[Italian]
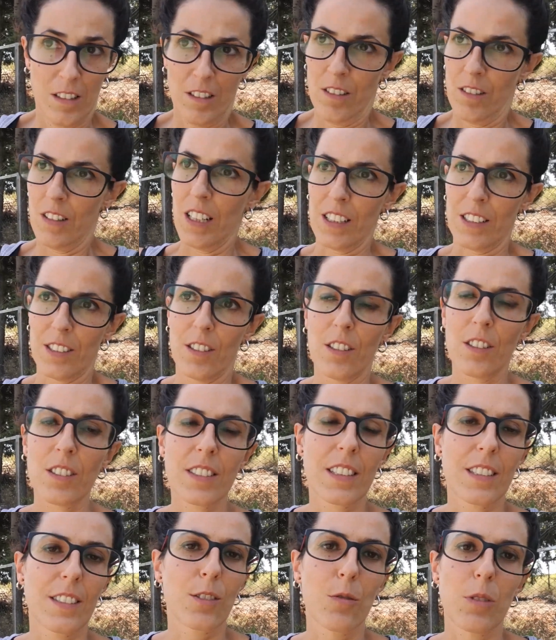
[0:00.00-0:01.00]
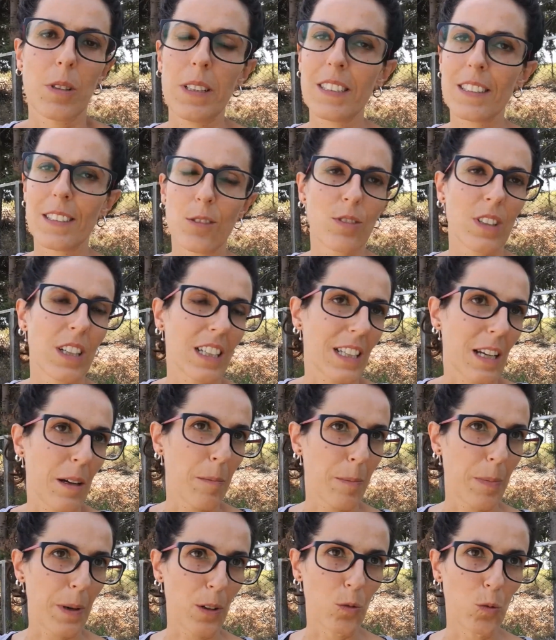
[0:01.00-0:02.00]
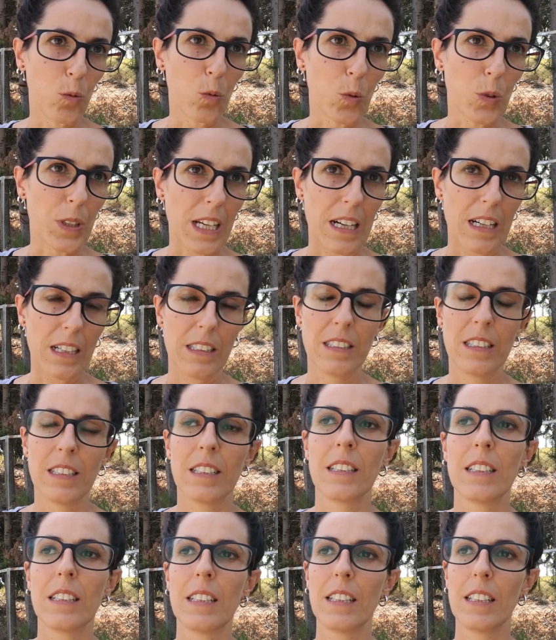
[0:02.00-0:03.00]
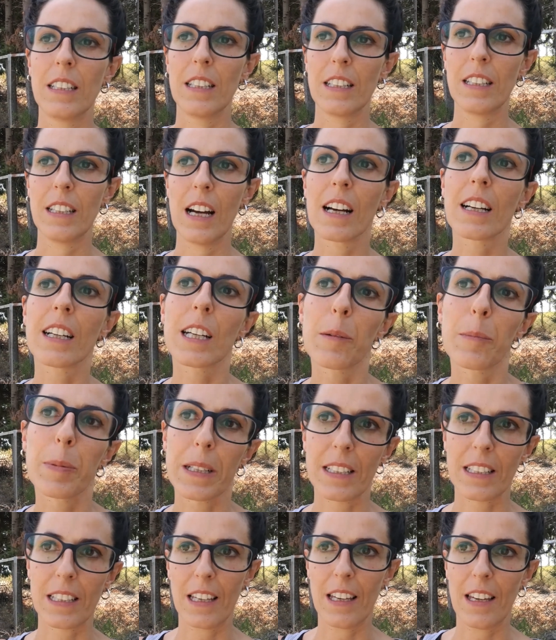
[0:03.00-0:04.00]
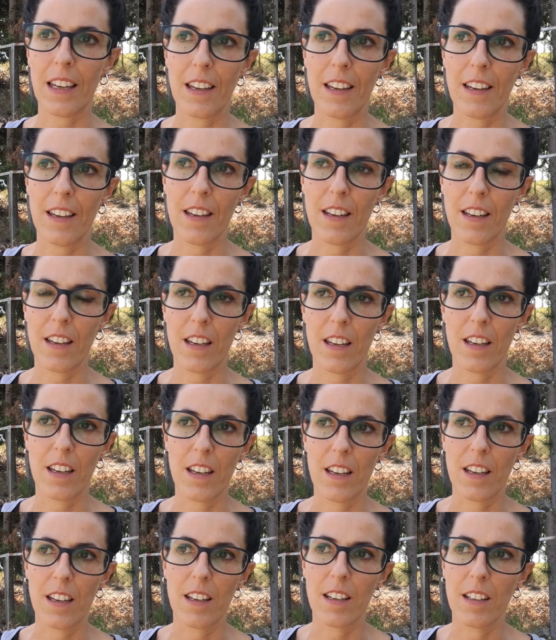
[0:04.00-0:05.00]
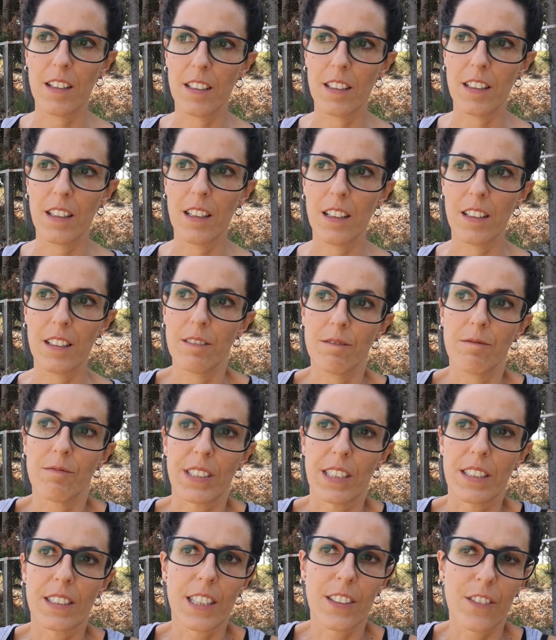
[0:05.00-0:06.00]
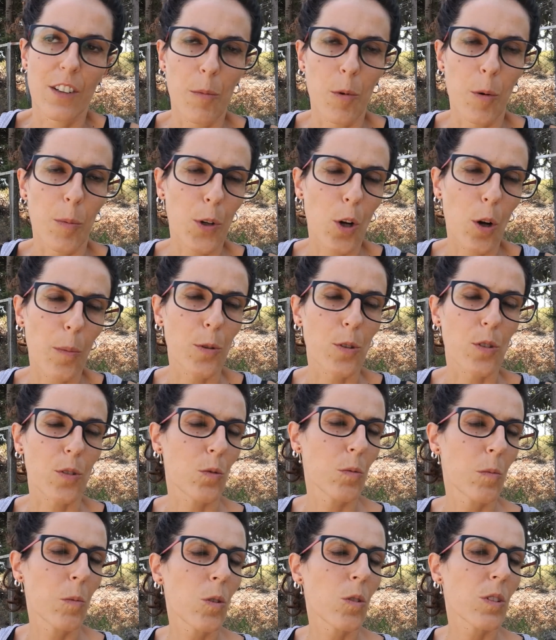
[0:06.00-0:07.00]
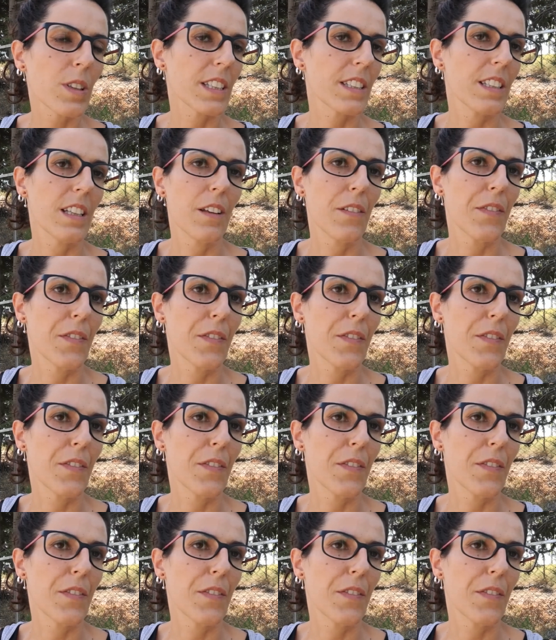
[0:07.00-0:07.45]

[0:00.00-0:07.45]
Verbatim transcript: Guarda, stanotte sicuramente una gran paura, eh, anche perché eh, sentivamo proprio il rumore delle